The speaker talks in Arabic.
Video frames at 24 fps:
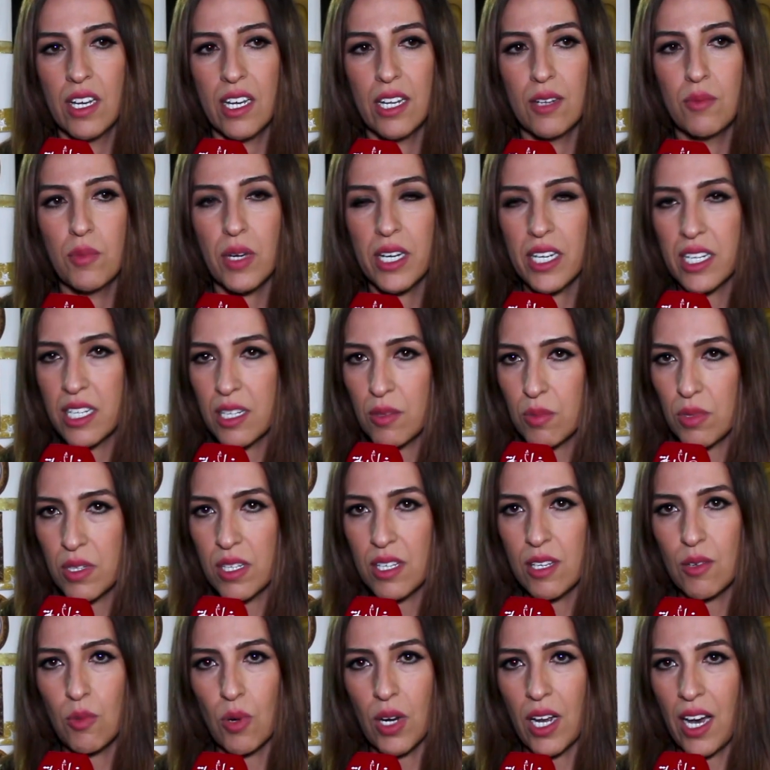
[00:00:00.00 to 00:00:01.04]

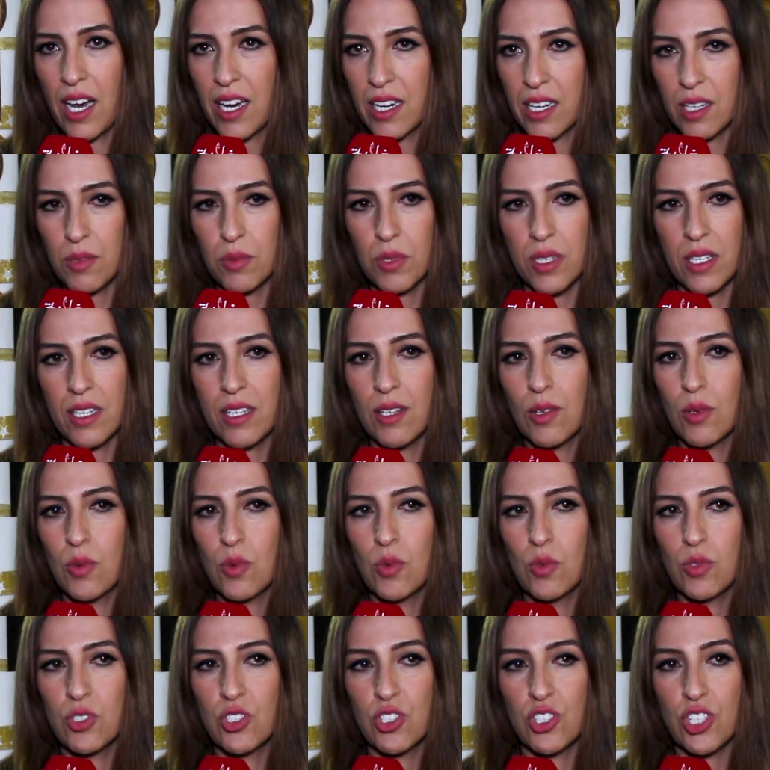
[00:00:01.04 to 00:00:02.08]
المغربي والعربي
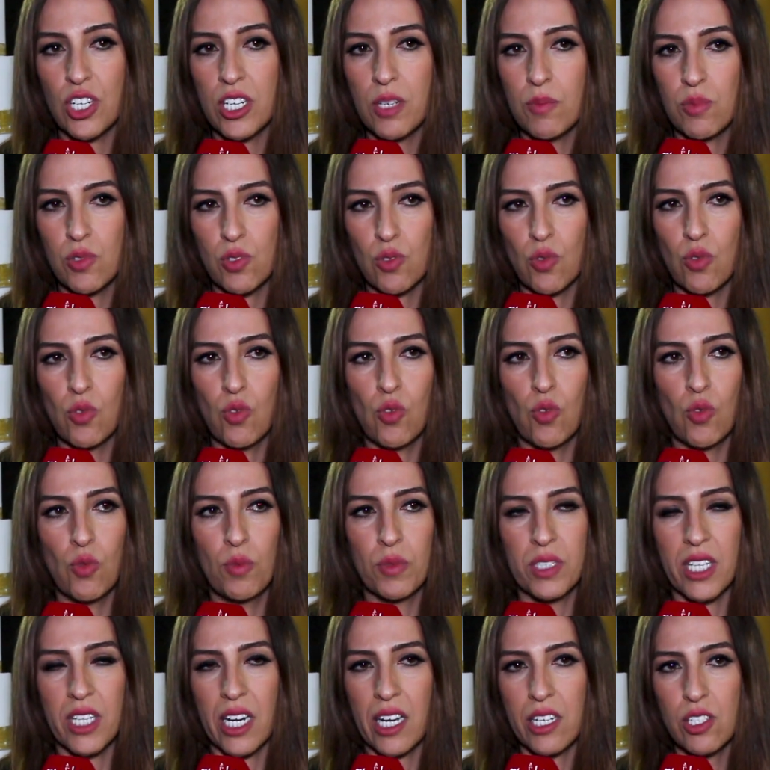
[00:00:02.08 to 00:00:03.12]
وتجربته
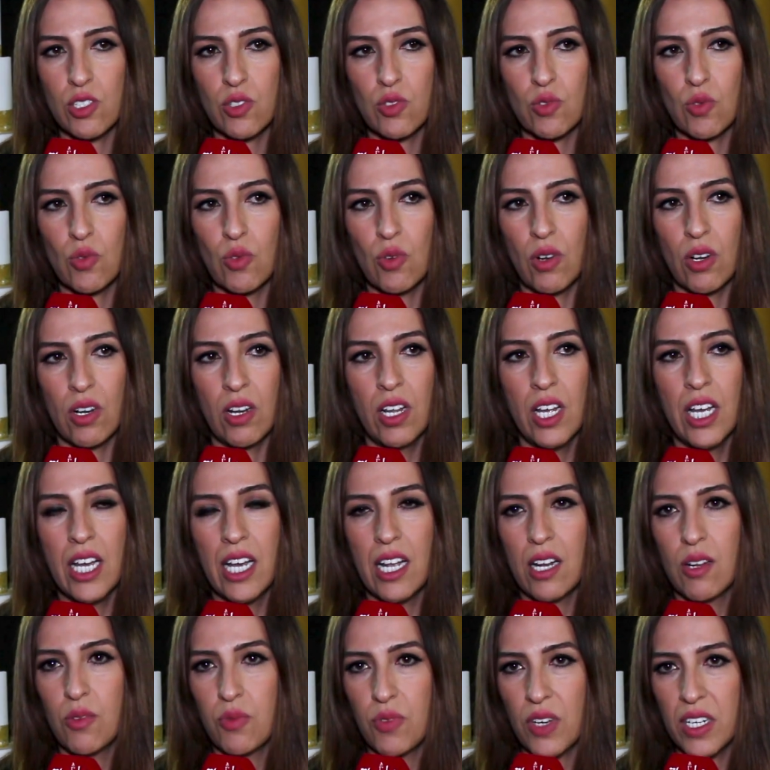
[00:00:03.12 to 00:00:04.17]
ومدرسته
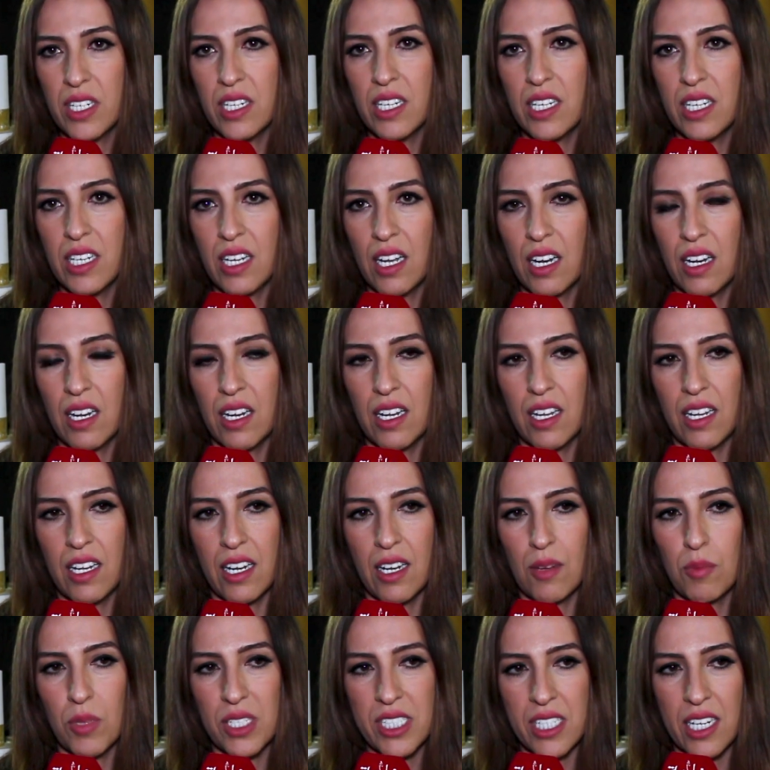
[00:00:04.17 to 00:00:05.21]
الفنيه
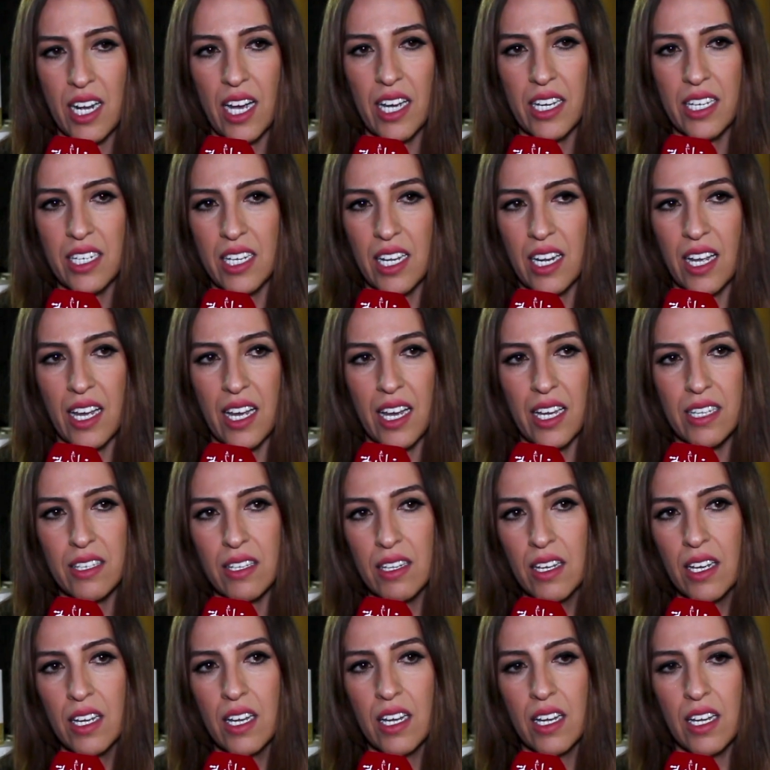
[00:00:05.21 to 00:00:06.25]
المسرحيه الان
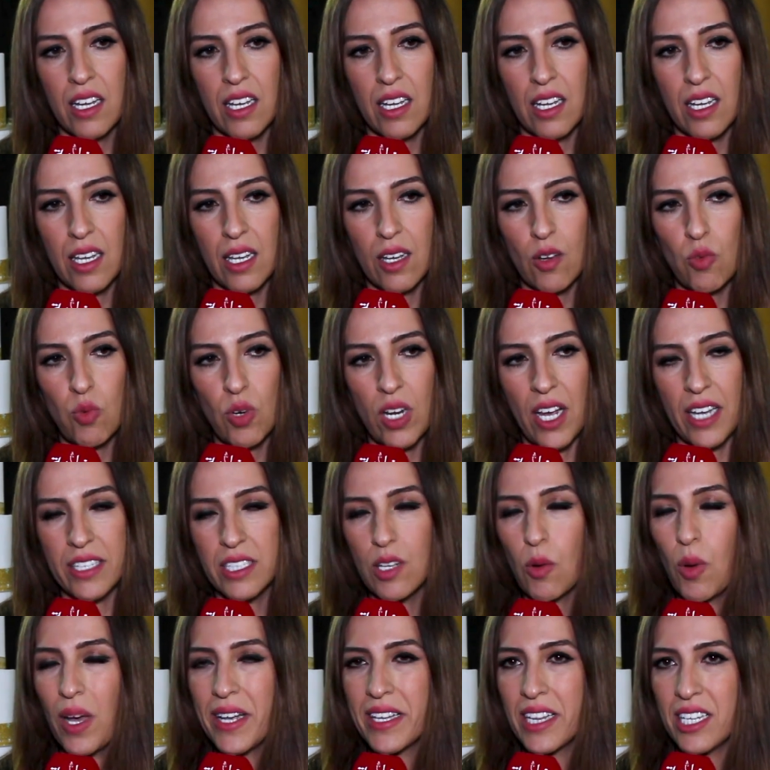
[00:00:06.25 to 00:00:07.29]
آه، ولا
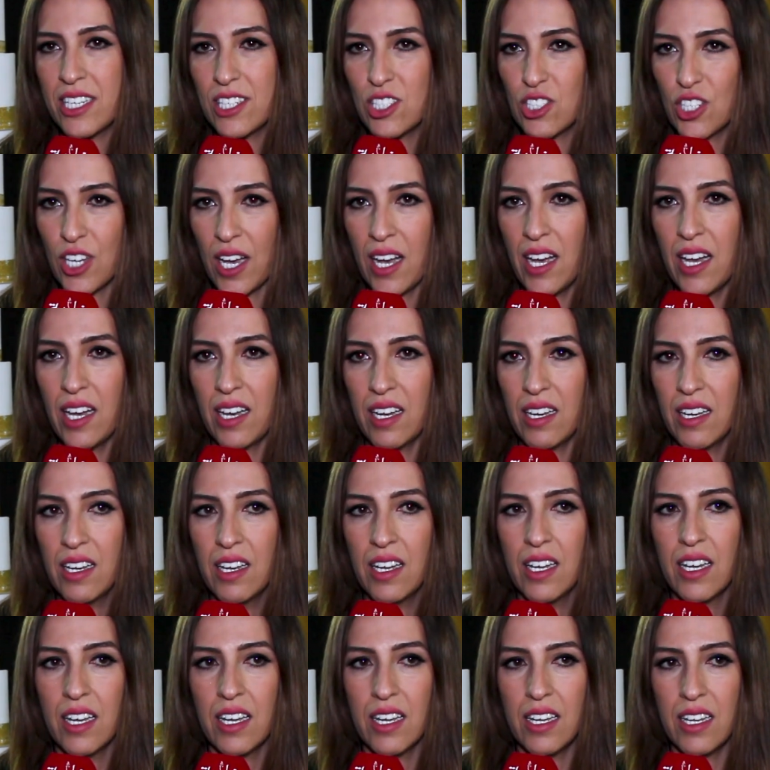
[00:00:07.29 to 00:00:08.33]
عندها واحد الاشعاع
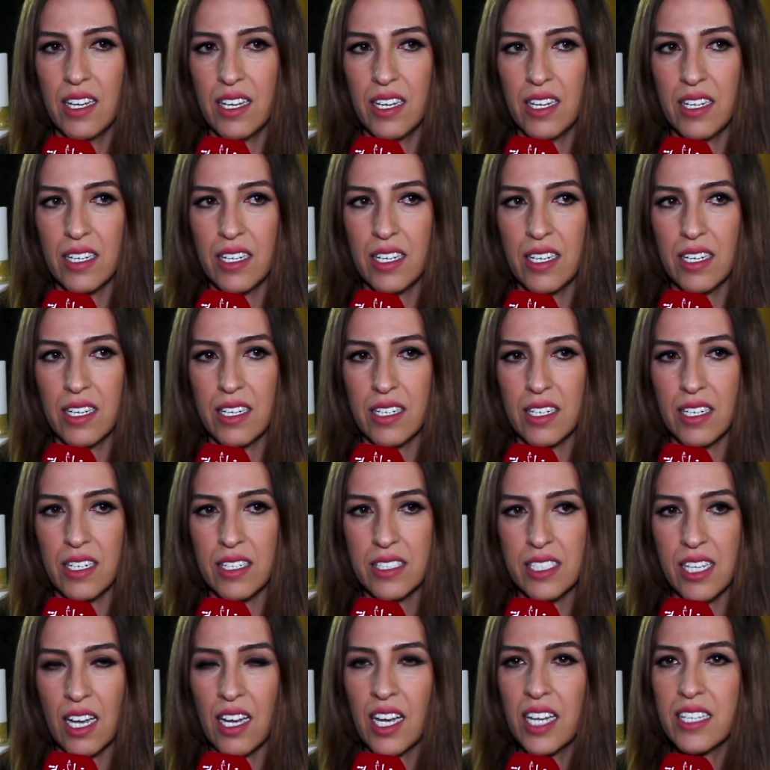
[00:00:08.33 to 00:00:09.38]
آه، آه،
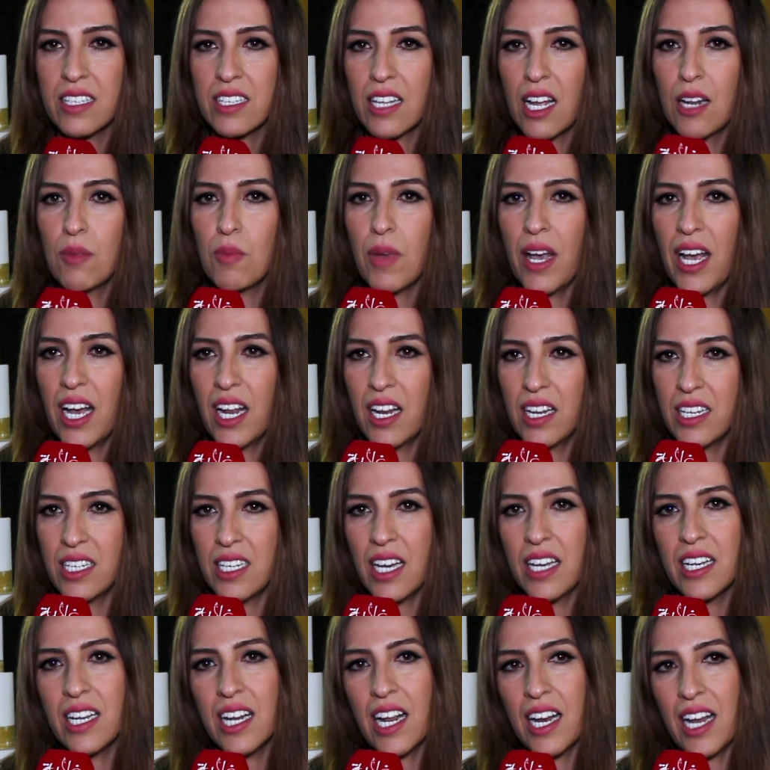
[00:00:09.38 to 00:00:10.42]
تخطى
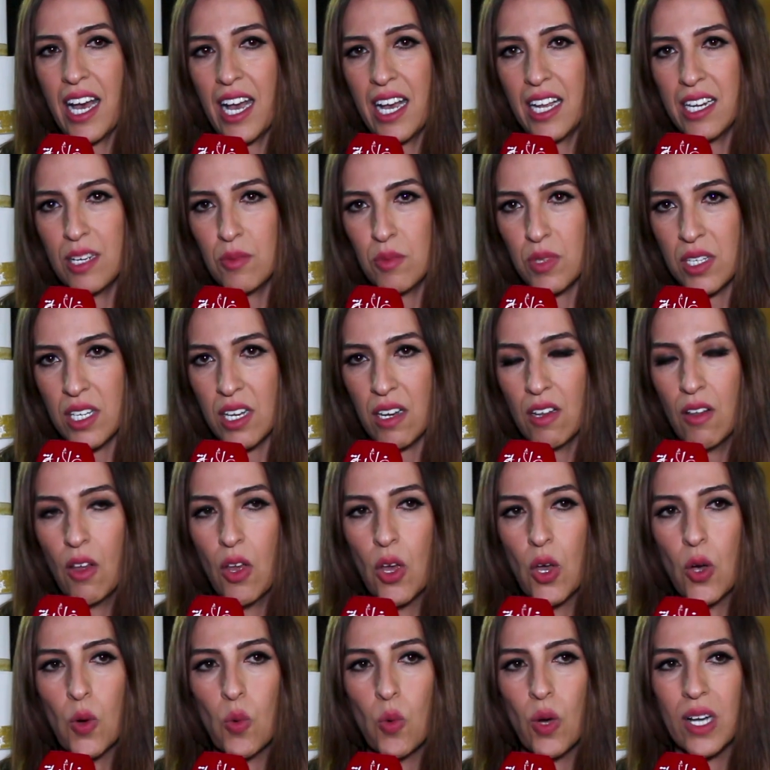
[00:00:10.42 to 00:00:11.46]
المحلية إلى العالمية
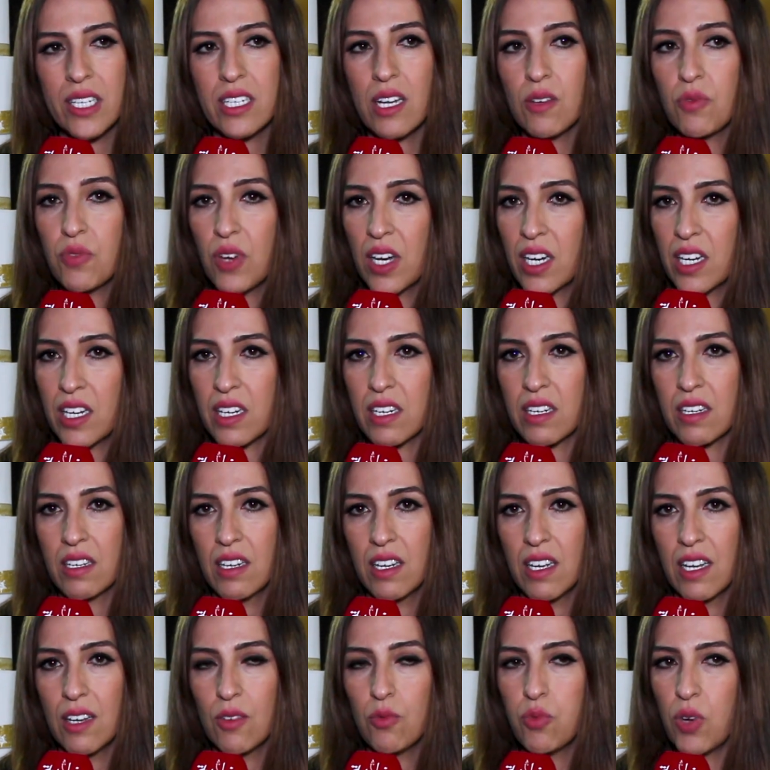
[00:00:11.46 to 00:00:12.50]
وهذا فخر
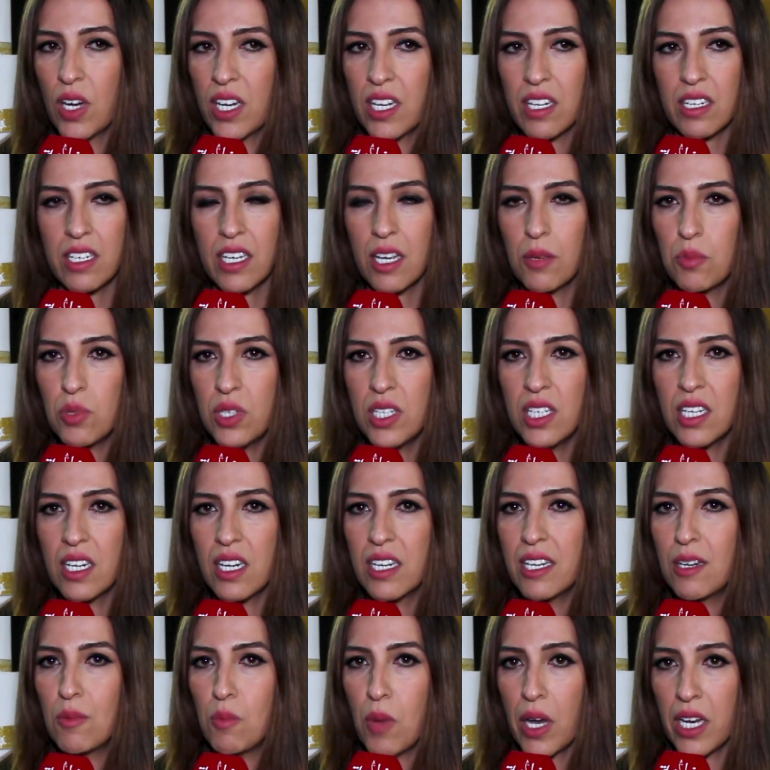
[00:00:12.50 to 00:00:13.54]
فخر كبير
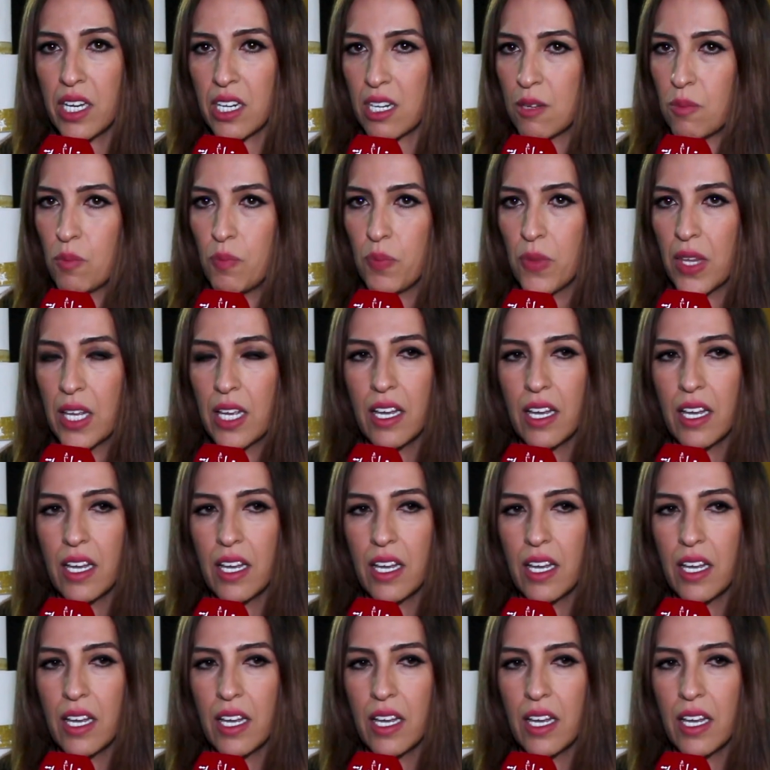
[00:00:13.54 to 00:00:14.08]
للمغرب